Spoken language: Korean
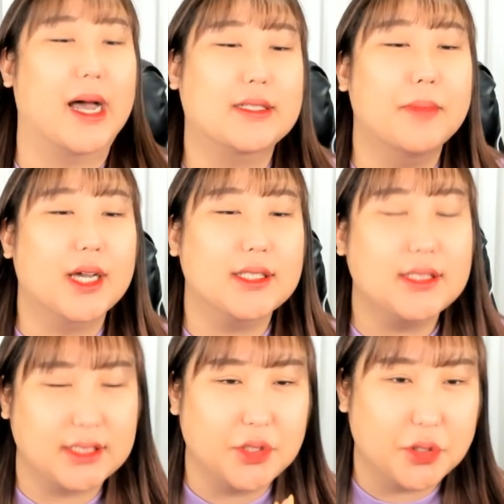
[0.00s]
마지막에
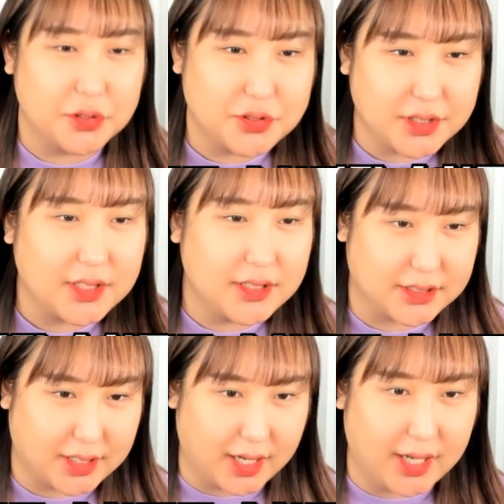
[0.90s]
쓰시는 거를 추천을
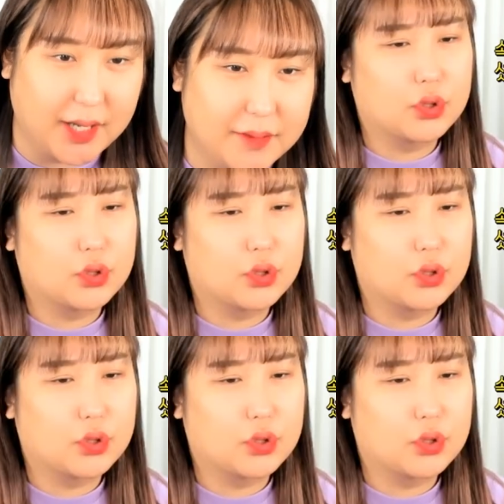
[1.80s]
드려요.